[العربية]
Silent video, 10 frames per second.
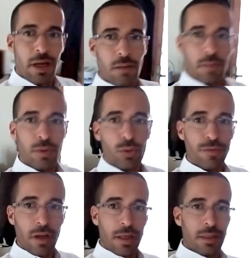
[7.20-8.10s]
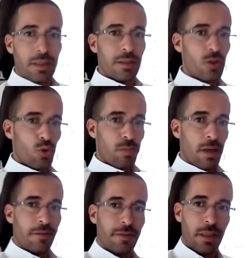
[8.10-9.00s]
مرحبا بكم في قناة
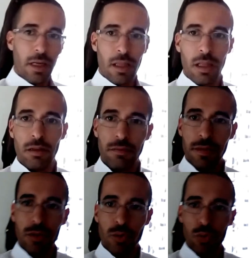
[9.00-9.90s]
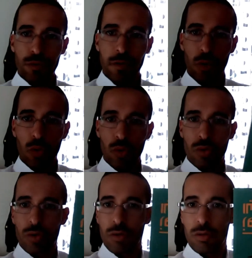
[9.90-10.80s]
التجربة في هذا الفيديو في
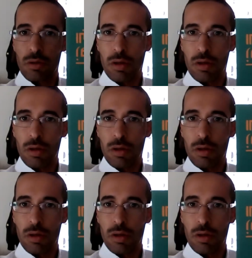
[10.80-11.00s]
ركن